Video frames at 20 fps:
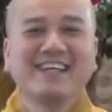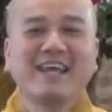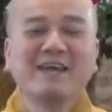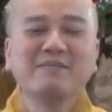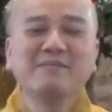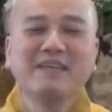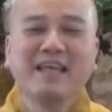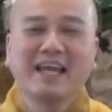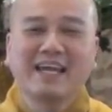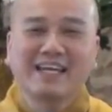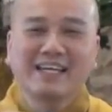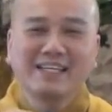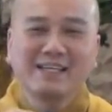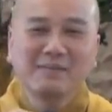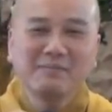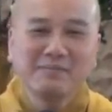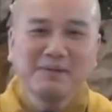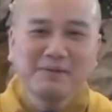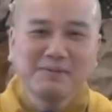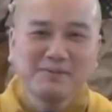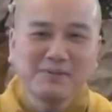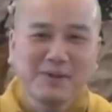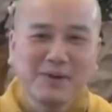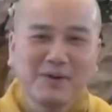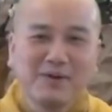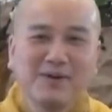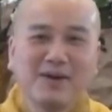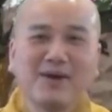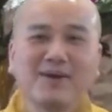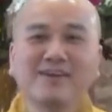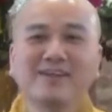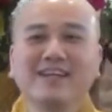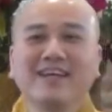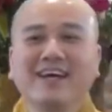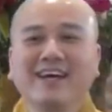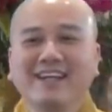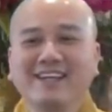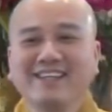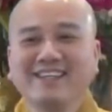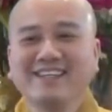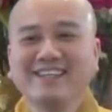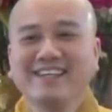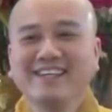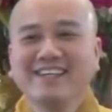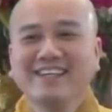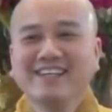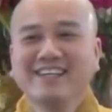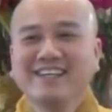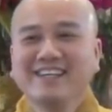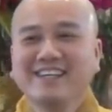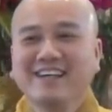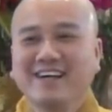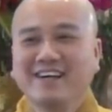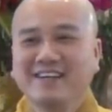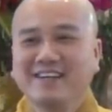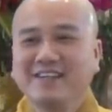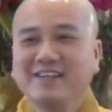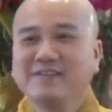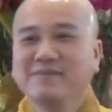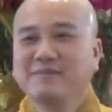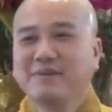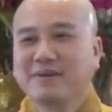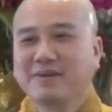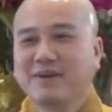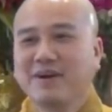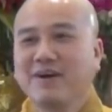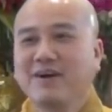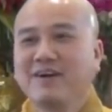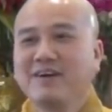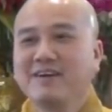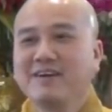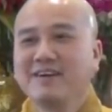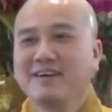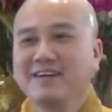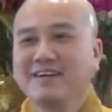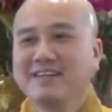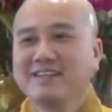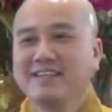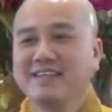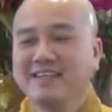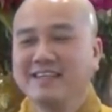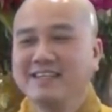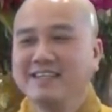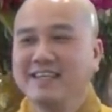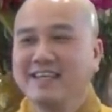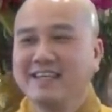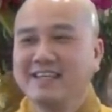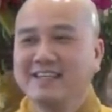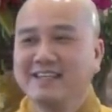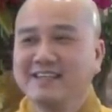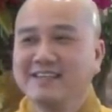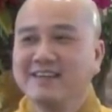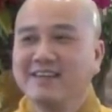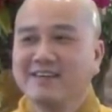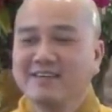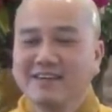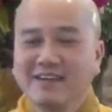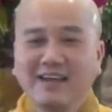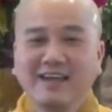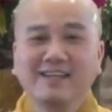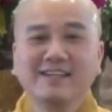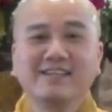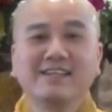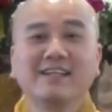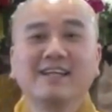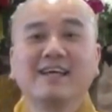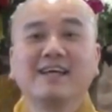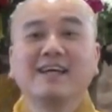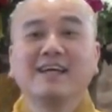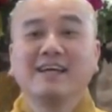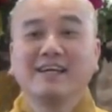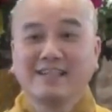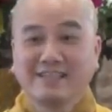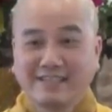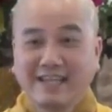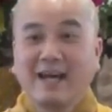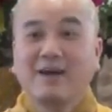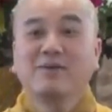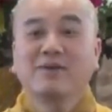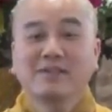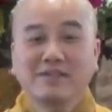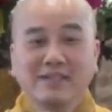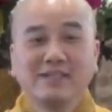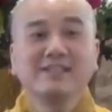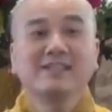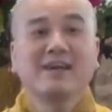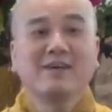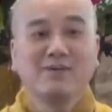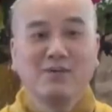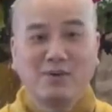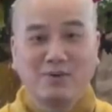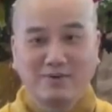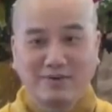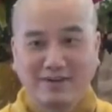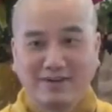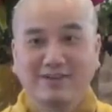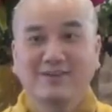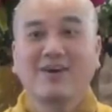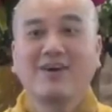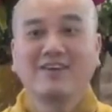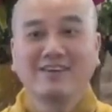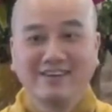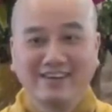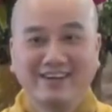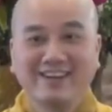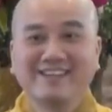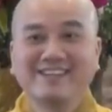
thêm vài cái nấm đông cô lót lên rồi nếu mà có ờ, gì gì nữa lót lên tức là sau cái tiếng rau luộc là nó còn nữa